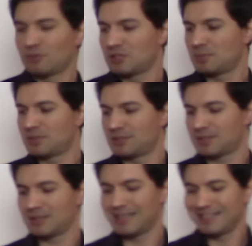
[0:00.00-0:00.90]
você
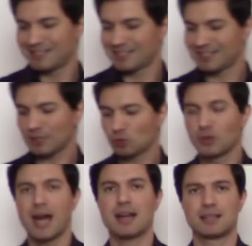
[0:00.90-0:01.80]
precisa se
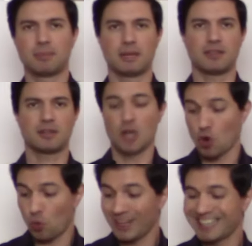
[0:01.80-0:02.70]
saturar da palavra,
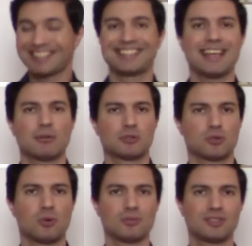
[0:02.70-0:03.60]
conhecer os
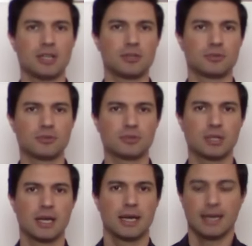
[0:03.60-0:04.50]
conceitos,
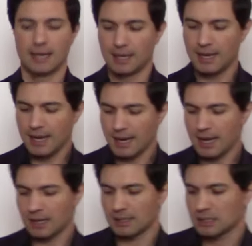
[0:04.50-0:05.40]
ler
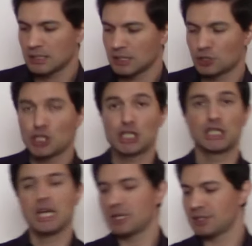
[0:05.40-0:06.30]
ela de
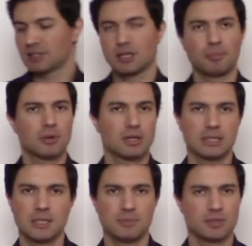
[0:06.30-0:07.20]
Gênesis
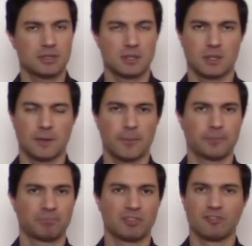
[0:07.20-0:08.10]
Apocalipse
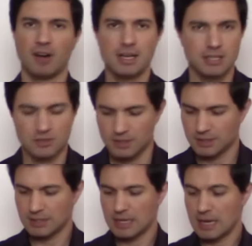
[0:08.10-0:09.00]
várias
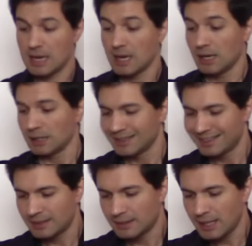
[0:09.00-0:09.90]
vezes,
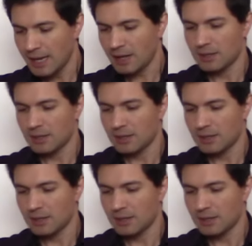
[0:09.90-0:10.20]
ter